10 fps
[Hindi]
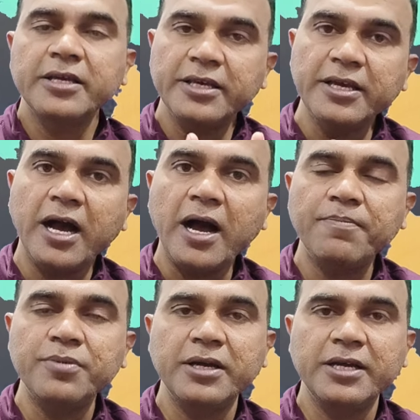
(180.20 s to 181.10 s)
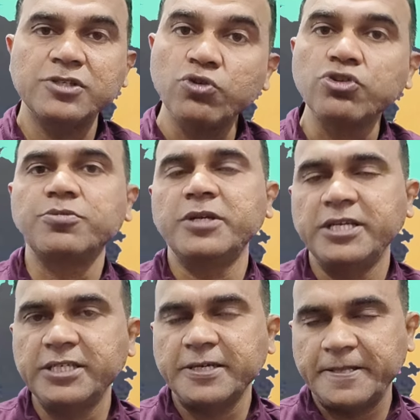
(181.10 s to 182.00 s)
कि आप सोच भी
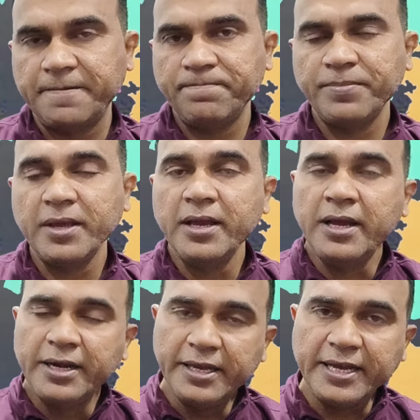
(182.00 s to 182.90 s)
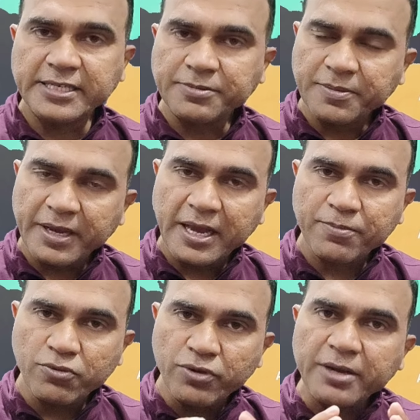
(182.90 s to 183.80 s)
नहीं सकते ठीक है सबसे पहले
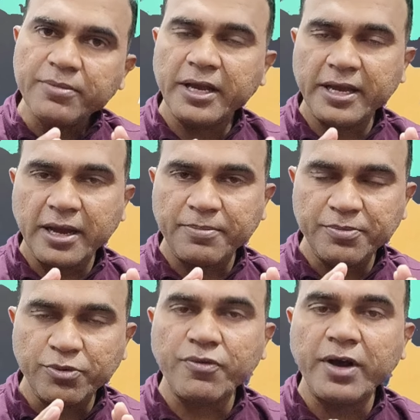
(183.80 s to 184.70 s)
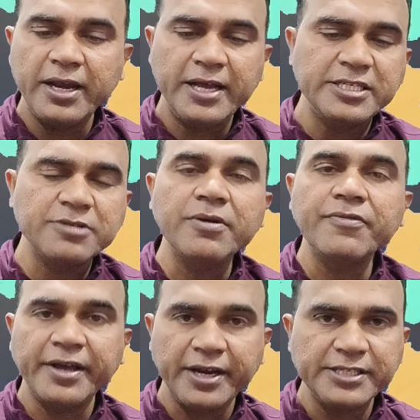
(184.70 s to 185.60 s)
आपको एक अपनी प्रोफाइल है जिसमें
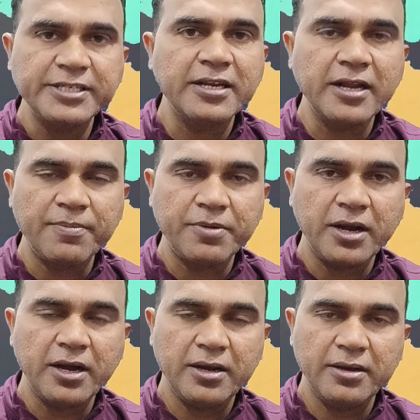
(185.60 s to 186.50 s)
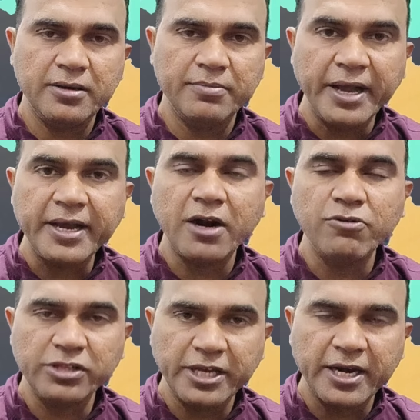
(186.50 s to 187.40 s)
फाइनेंशियल आपका
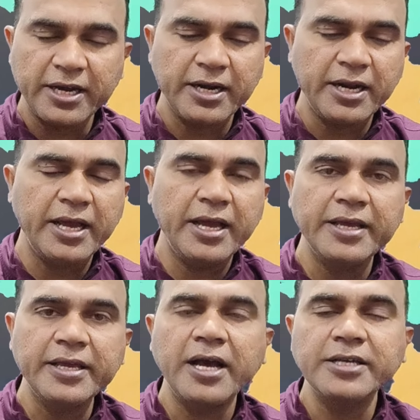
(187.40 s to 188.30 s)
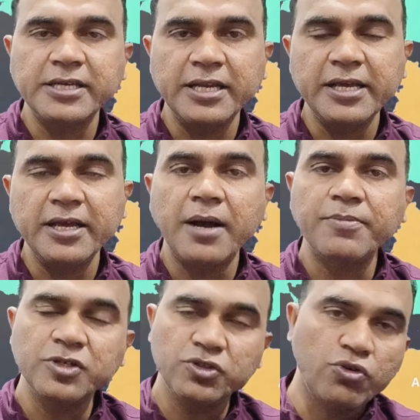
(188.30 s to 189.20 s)
बैकग्राउंड तैयार करना है या इसके लिए
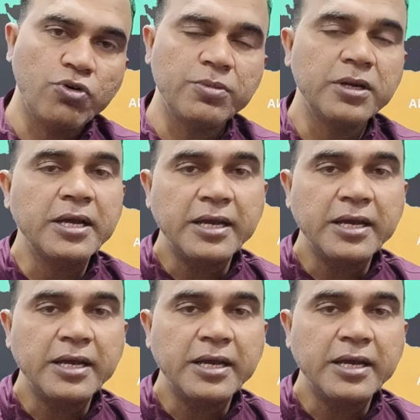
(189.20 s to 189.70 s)
आपकी जॉब